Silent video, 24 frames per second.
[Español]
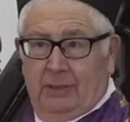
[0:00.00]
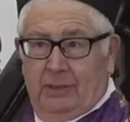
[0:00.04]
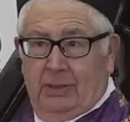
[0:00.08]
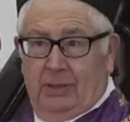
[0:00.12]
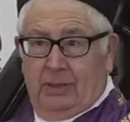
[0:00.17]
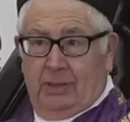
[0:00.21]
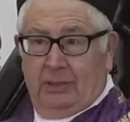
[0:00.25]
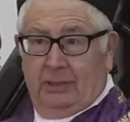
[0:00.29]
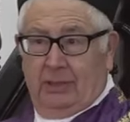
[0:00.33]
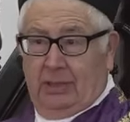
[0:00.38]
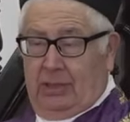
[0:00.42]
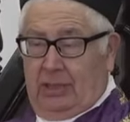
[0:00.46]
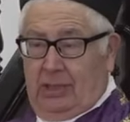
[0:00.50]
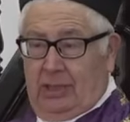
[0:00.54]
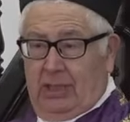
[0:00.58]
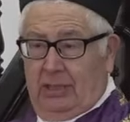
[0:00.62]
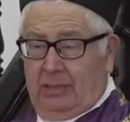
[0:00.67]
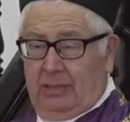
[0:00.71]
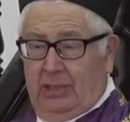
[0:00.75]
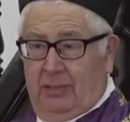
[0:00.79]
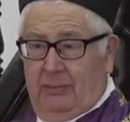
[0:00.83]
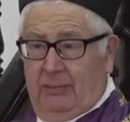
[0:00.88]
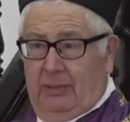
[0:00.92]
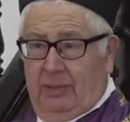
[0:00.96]
Y si
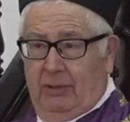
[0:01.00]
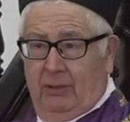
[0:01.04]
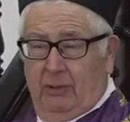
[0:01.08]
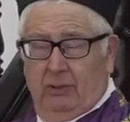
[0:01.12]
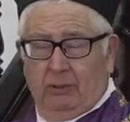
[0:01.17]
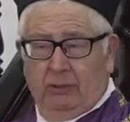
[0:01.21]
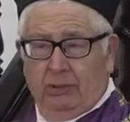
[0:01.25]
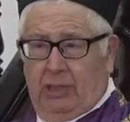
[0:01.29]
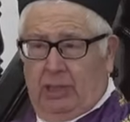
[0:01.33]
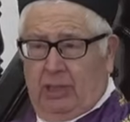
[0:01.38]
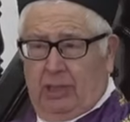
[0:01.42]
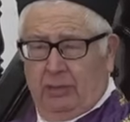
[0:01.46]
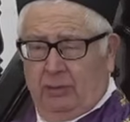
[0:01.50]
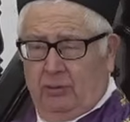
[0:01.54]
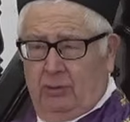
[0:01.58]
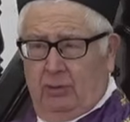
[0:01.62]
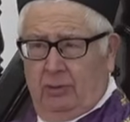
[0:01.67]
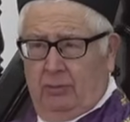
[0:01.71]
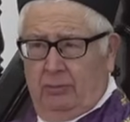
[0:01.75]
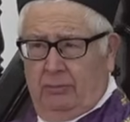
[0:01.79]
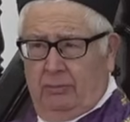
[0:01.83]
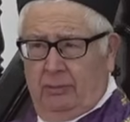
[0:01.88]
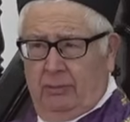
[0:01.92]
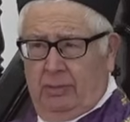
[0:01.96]
quieres saber otra
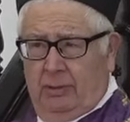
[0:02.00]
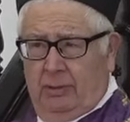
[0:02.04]
razón